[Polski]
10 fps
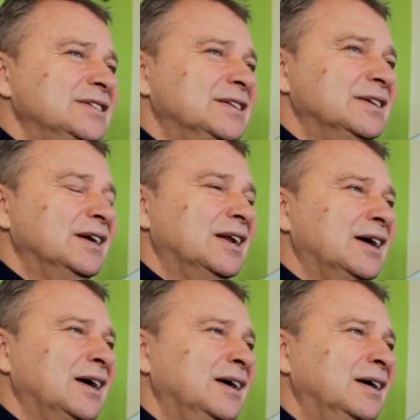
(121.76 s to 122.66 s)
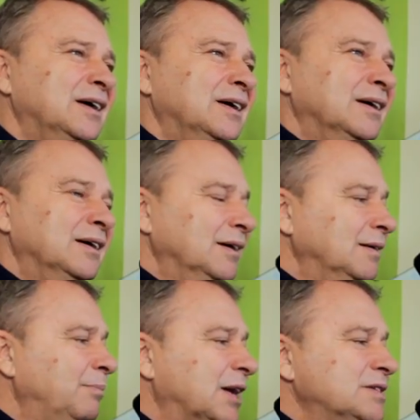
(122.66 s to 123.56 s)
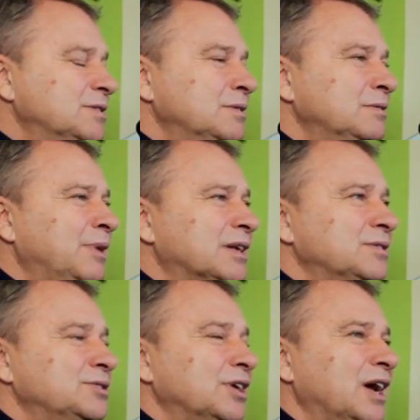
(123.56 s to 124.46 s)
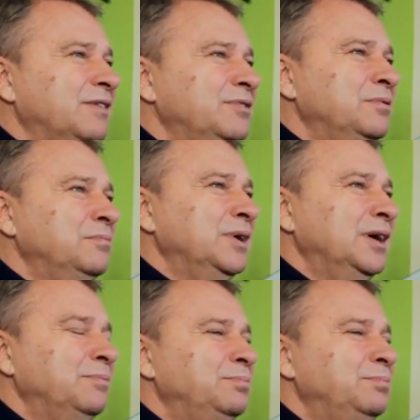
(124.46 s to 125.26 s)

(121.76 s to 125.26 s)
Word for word: City gra e, bardzo, bardzo ciekawą e,